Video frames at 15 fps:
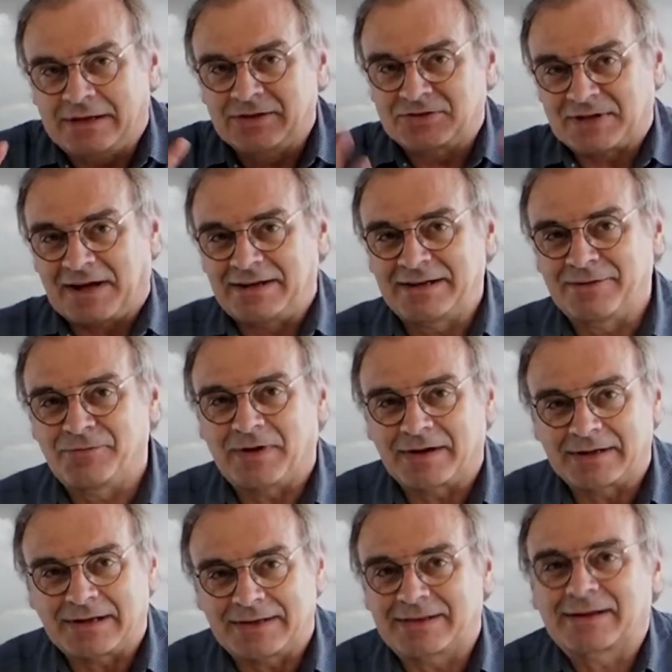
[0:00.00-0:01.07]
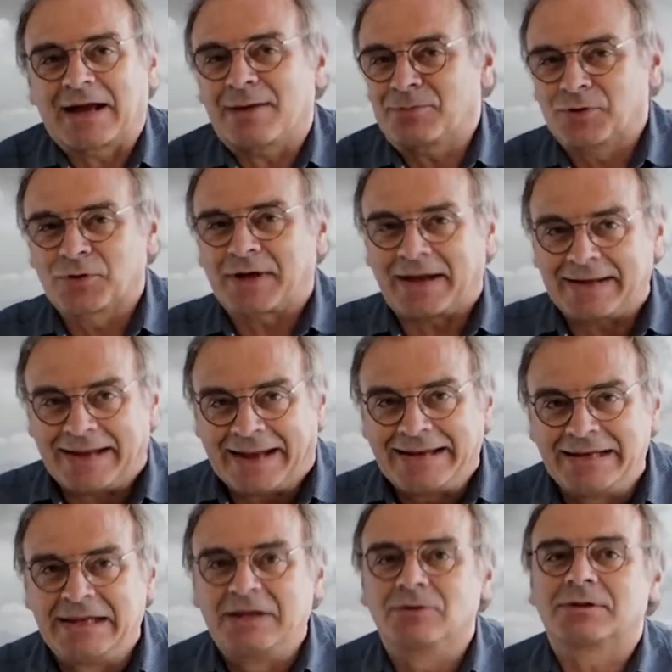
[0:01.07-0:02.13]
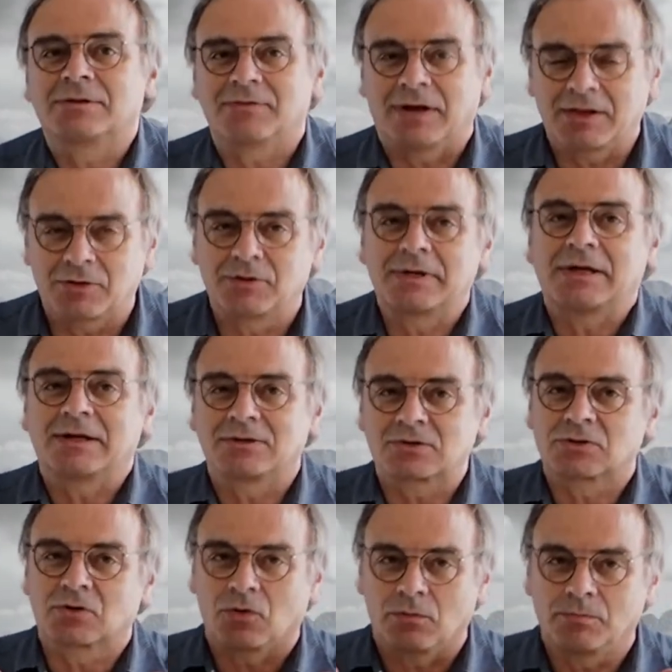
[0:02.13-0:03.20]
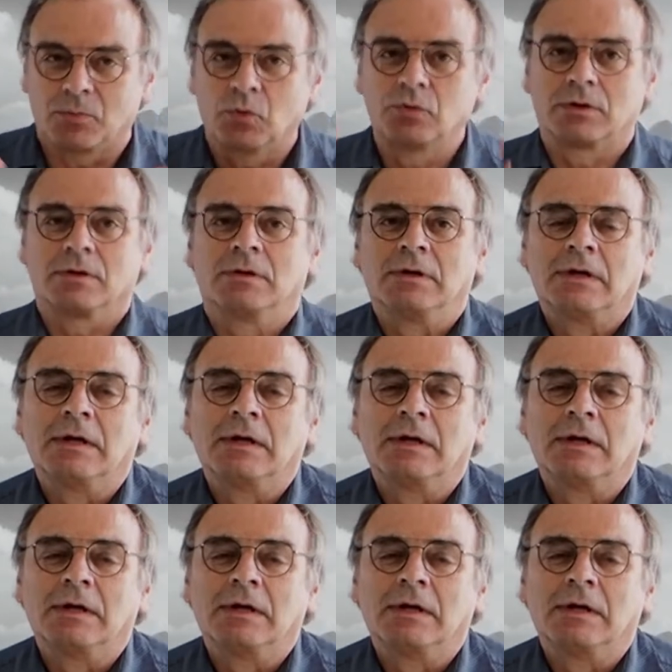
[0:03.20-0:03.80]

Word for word: erst angefangen. Da also gab es noch kein Handy und das waren so die ersten Computer,